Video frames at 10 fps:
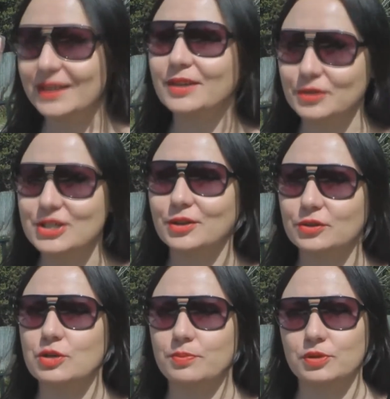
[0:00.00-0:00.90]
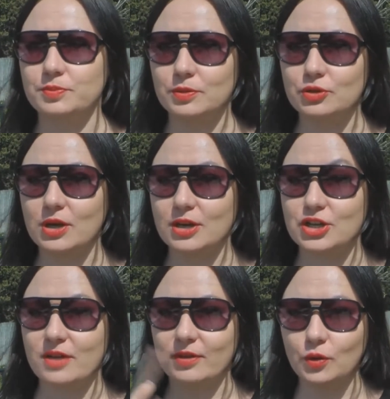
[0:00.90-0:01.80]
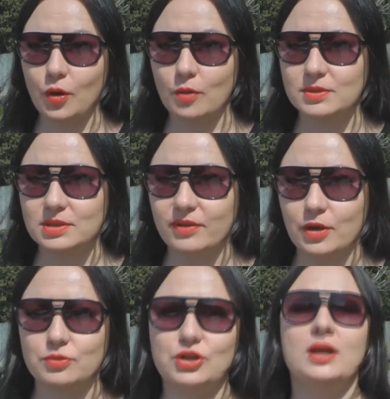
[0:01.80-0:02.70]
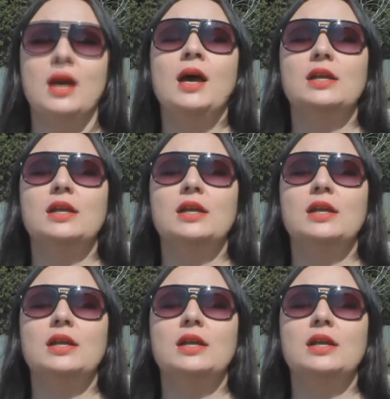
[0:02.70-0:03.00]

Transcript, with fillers: это уже тоже плюс, потому что раньше они в одной комнате вдвоем жили,